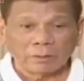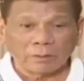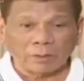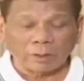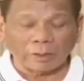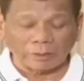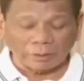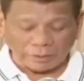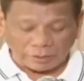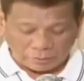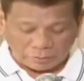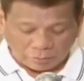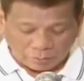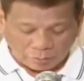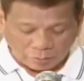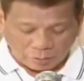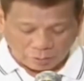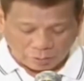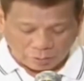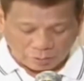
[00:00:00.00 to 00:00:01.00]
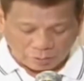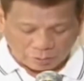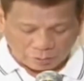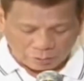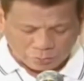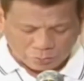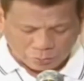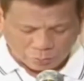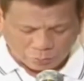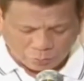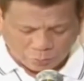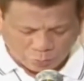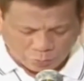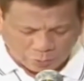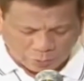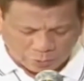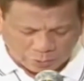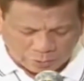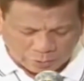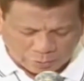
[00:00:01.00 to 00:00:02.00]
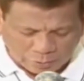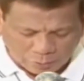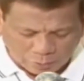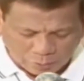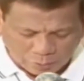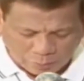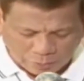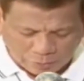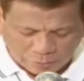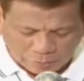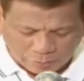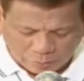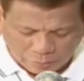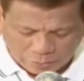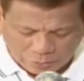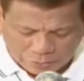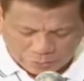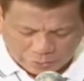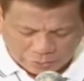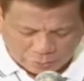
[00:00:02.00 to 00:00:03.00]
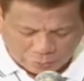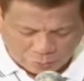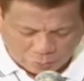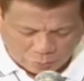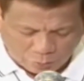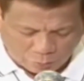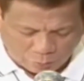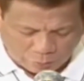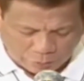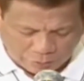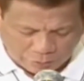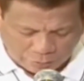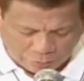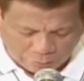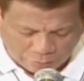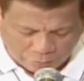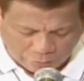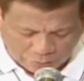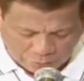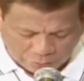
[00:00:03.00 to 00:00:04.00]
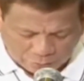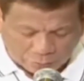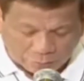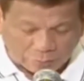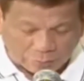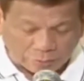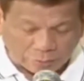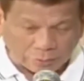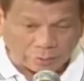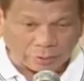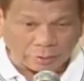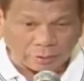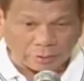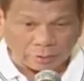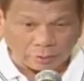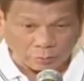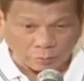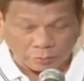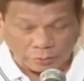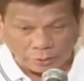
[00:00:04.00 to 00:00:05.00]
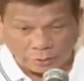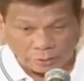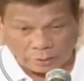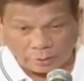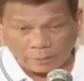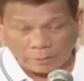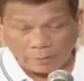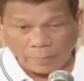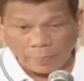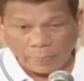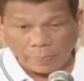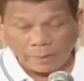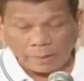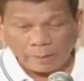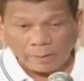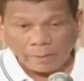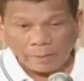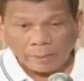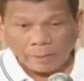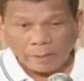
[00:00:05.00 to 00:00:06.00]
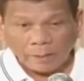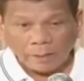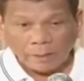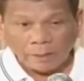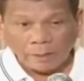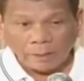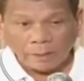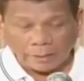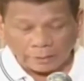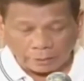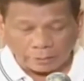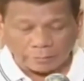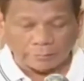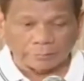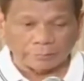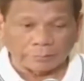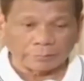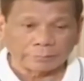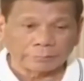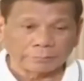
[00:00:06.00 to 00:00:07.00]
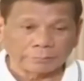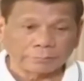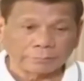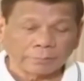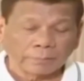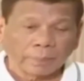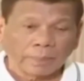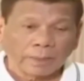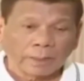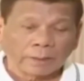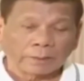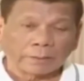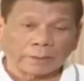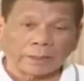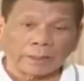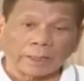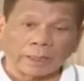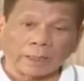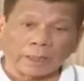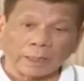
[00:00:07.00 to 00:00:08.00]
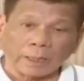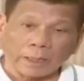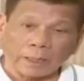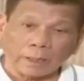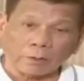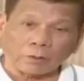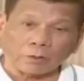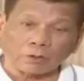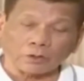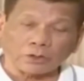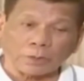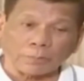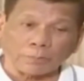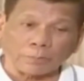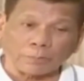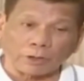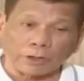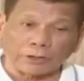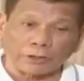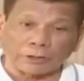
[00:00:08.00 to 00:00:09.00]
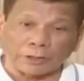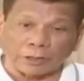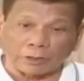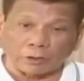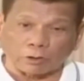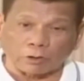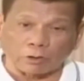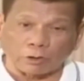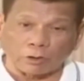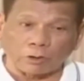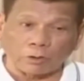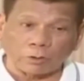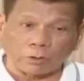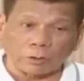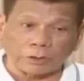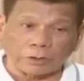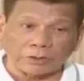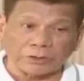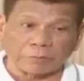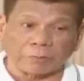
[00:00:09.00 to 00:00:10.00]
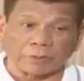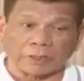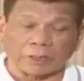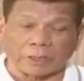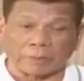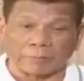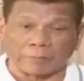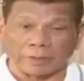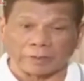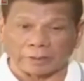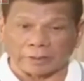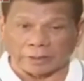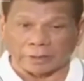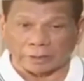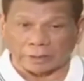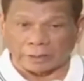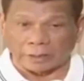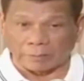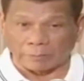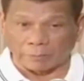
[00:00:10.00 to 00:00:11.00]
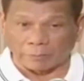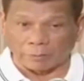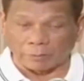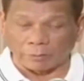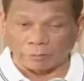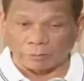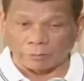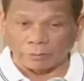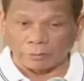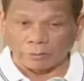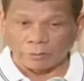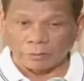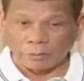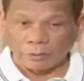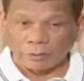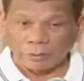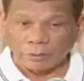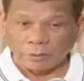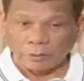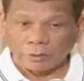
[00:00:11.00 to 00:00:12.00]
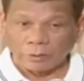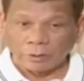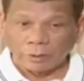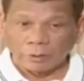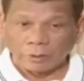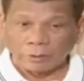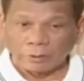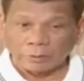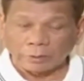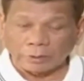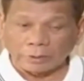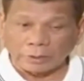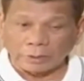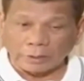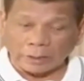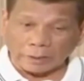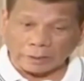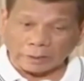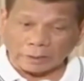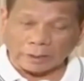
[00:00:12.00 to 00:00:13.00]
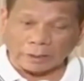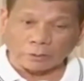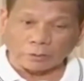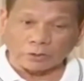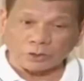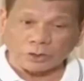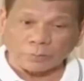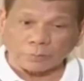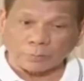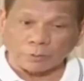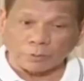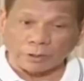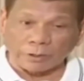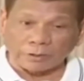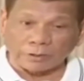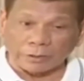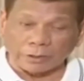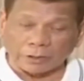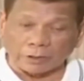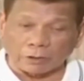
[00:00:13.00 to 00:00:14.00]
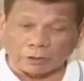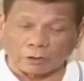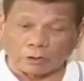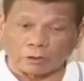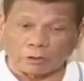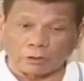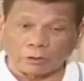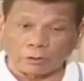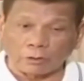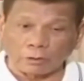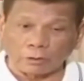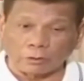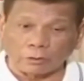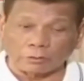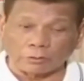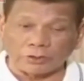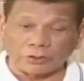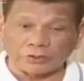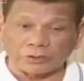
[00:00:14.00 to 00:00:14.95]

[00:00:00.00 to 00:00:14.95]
Huwag ninyo subukan ang gobyerno kasi itong gobyerno na ito hindi inutil. Ngayon, tinanggal ko sa politiko kasi maraming reklamo tinanggal ko sa politiko yung